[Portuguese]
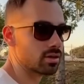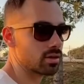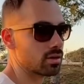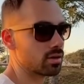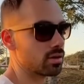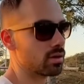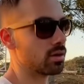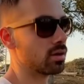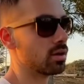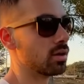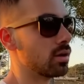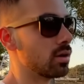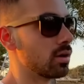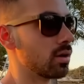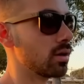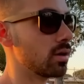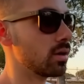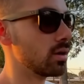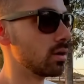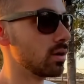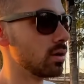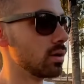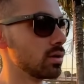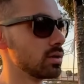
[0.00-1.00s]
né? É, sempre
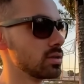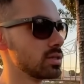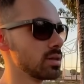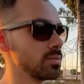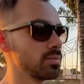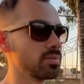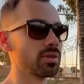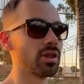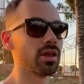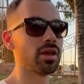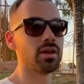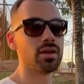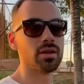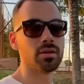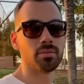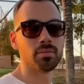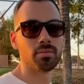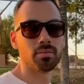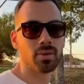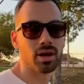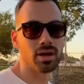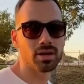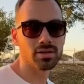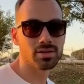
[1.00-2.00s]
tem, né? Sempre tem.
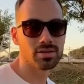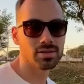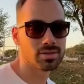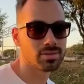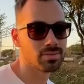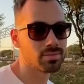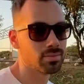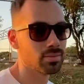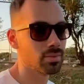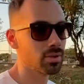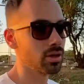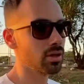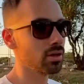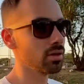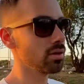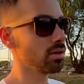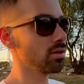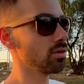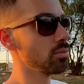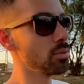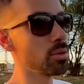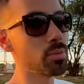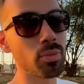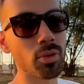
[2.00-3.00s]
Mas eu
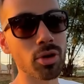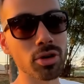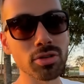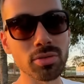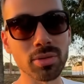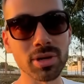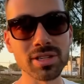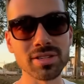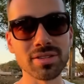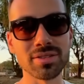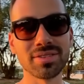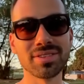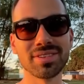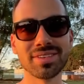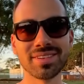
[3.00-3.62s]
não me importo mais, não.